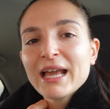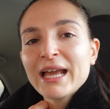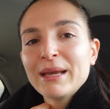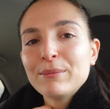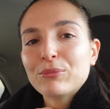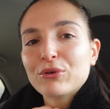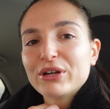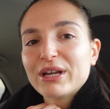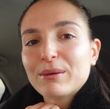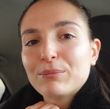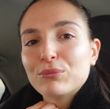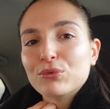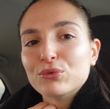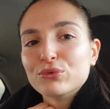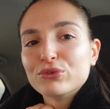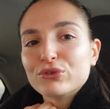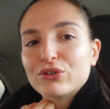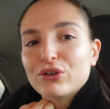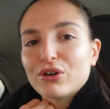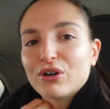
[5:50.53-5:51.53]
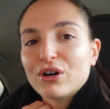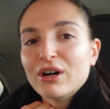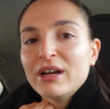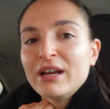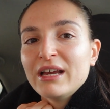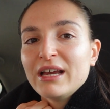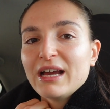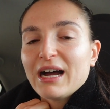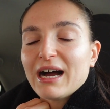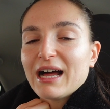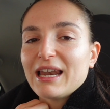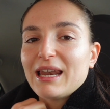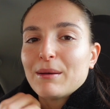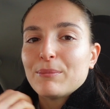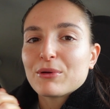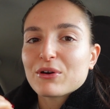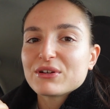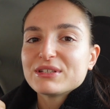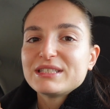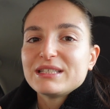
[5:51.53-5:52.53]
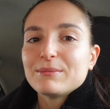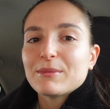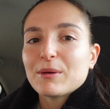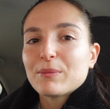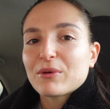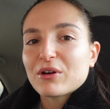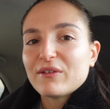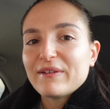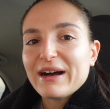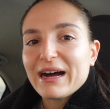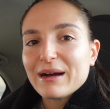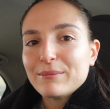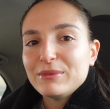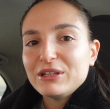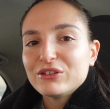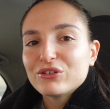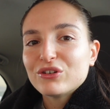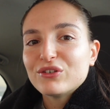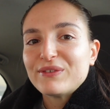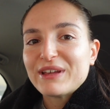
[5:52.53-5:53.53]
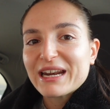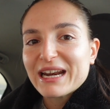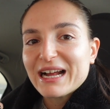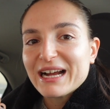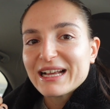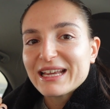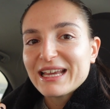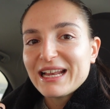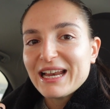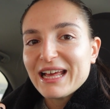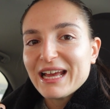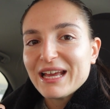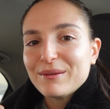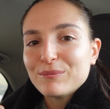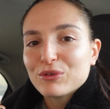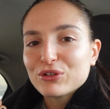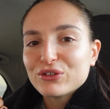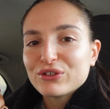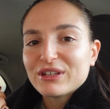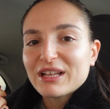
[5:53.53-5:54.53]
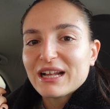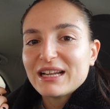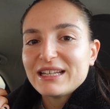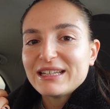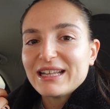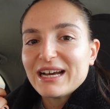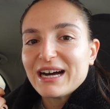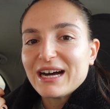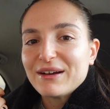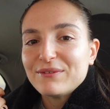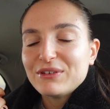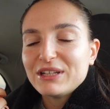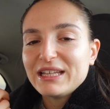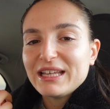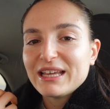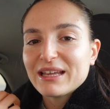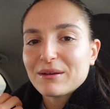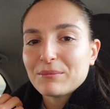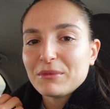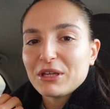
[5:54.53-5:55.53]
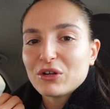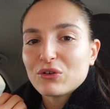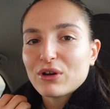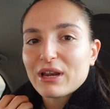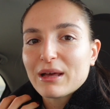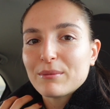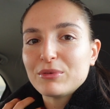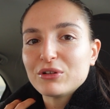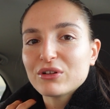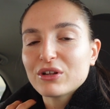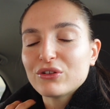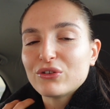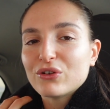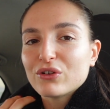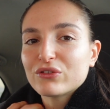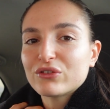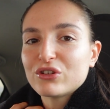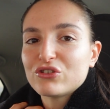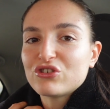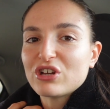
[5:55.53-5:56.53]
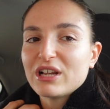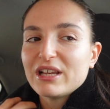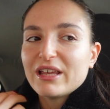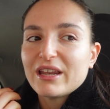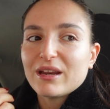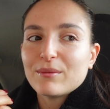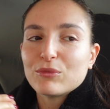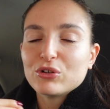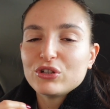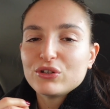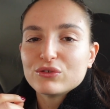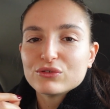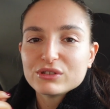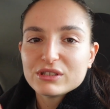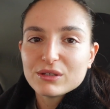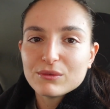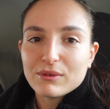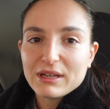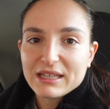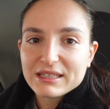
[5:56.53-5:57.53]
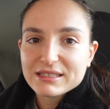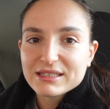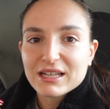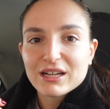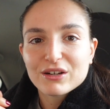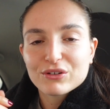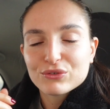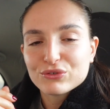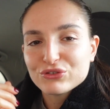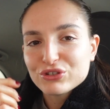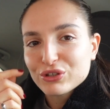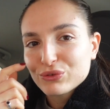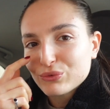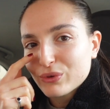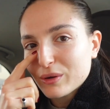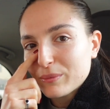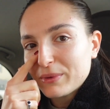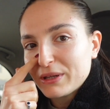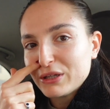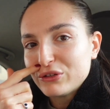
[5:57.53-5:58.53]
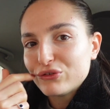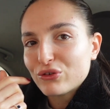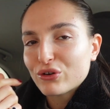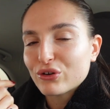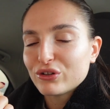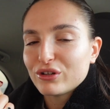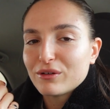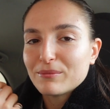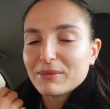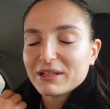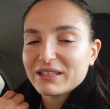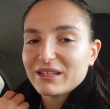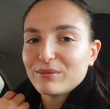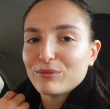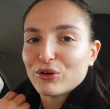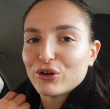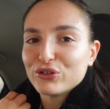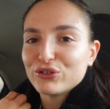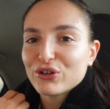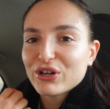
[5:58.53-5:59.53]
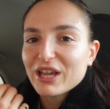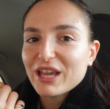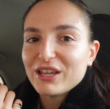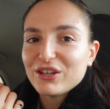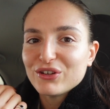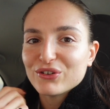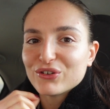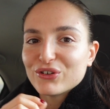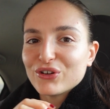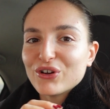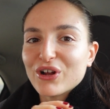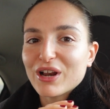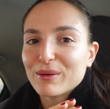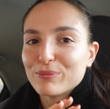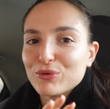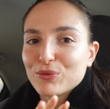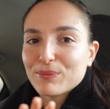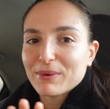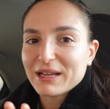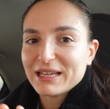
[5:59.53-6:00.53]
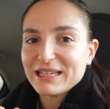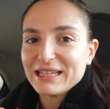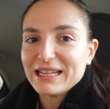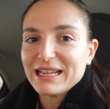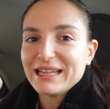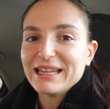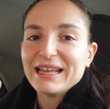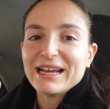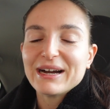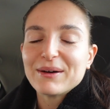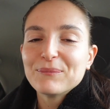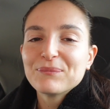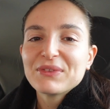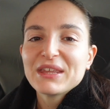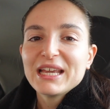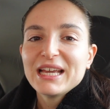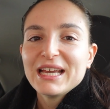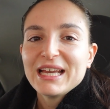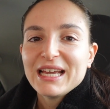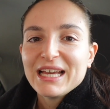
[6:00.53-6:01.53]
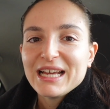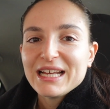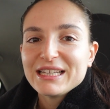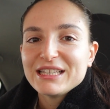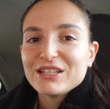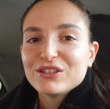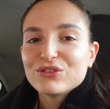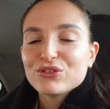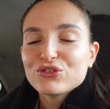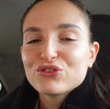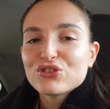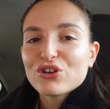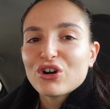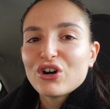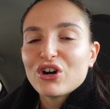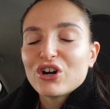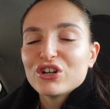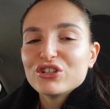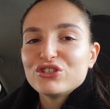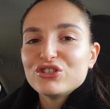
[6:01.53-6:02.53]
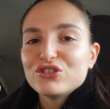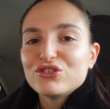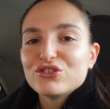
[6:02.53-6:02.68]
e poi appunto alla prossima prova abito verrà anche lei in modo tale da vedermi con l'abito addosso e sceglieremo di conseguenza la conciatura per il giorno del matrimonio che io non ne ho la più pallida idea. Detto ciò, oggi